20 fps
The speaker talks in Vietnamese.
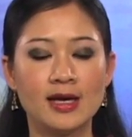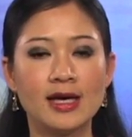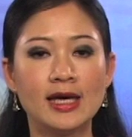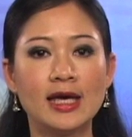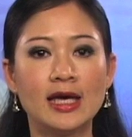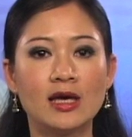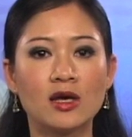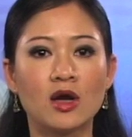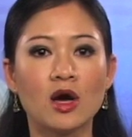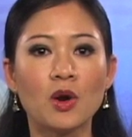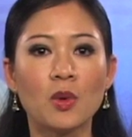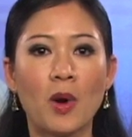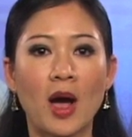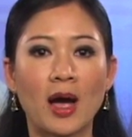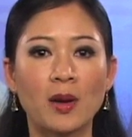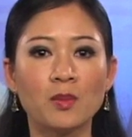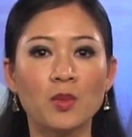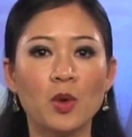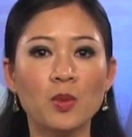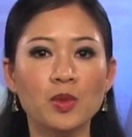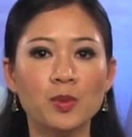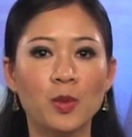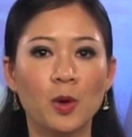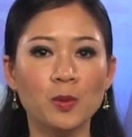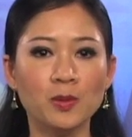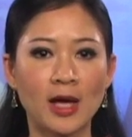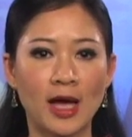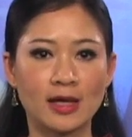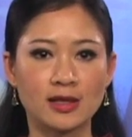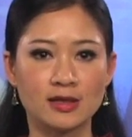Hiện có khoảng
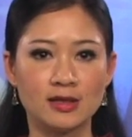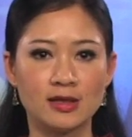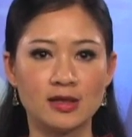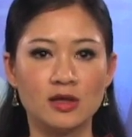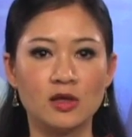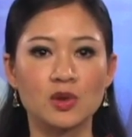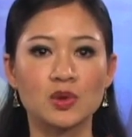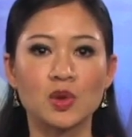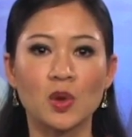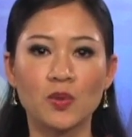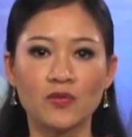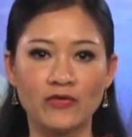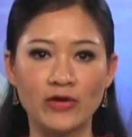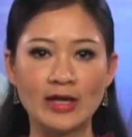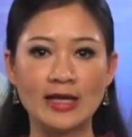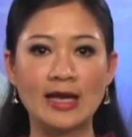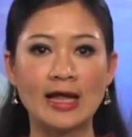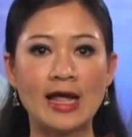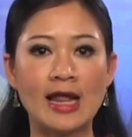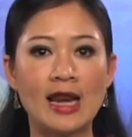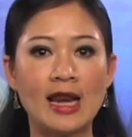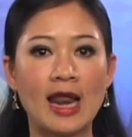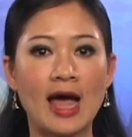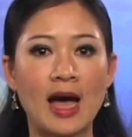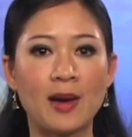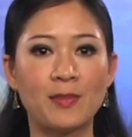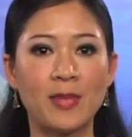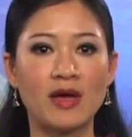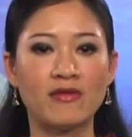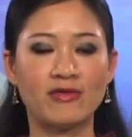44.000 người được tôn vinh
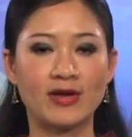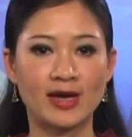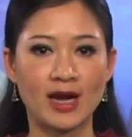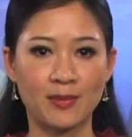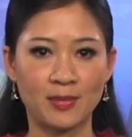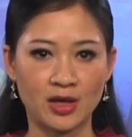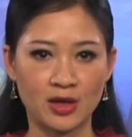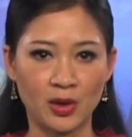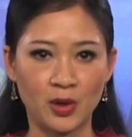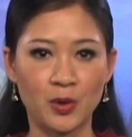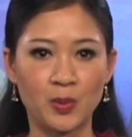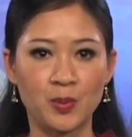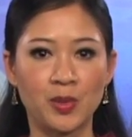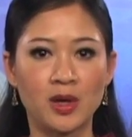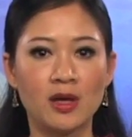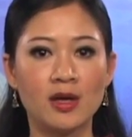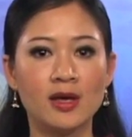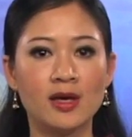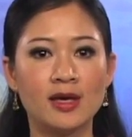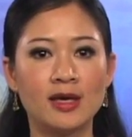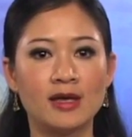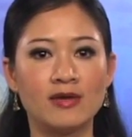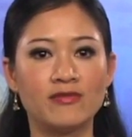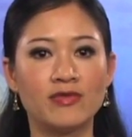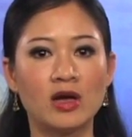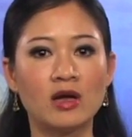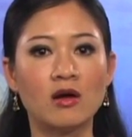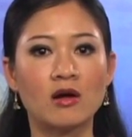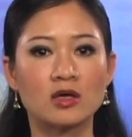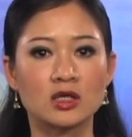là mẹ Việt Nam anh hùng, hiện
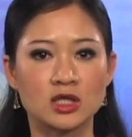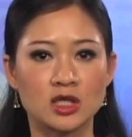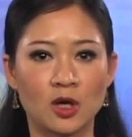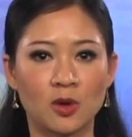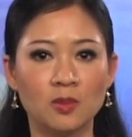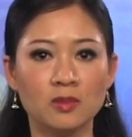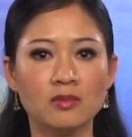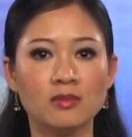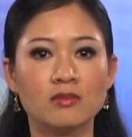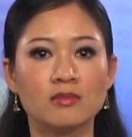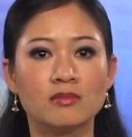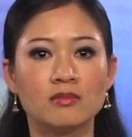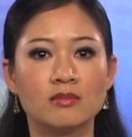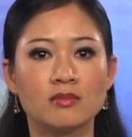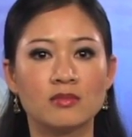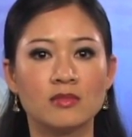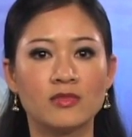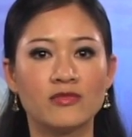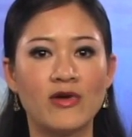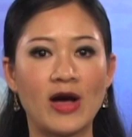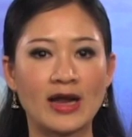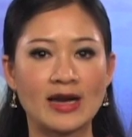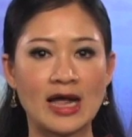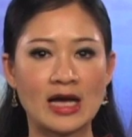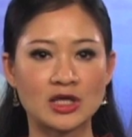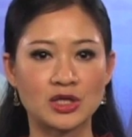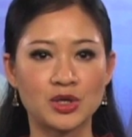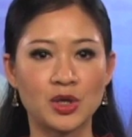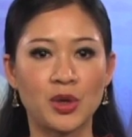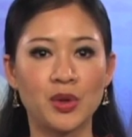vẫn còn sống, và
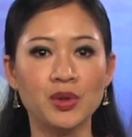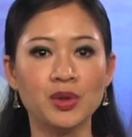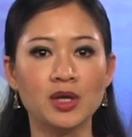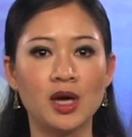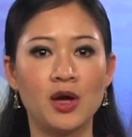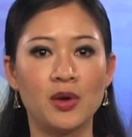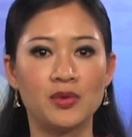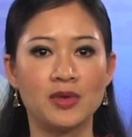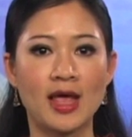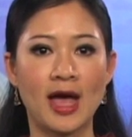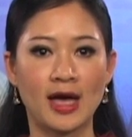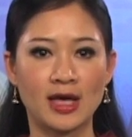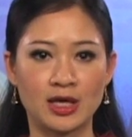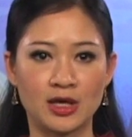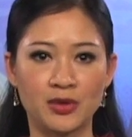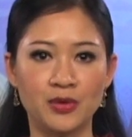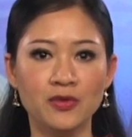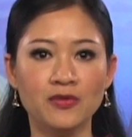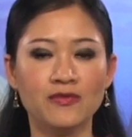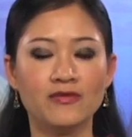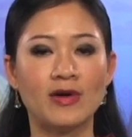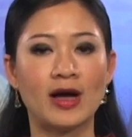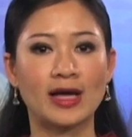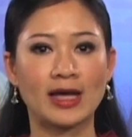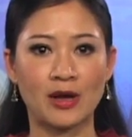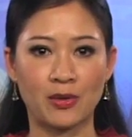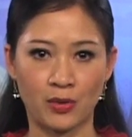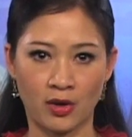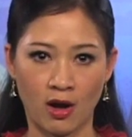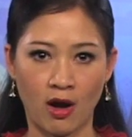đa số đều già yếu và
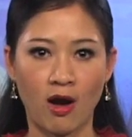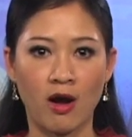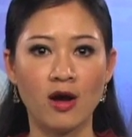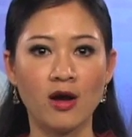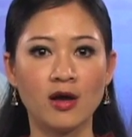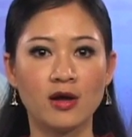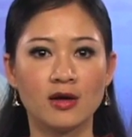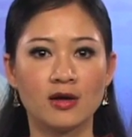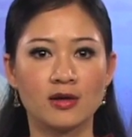nghèo khó.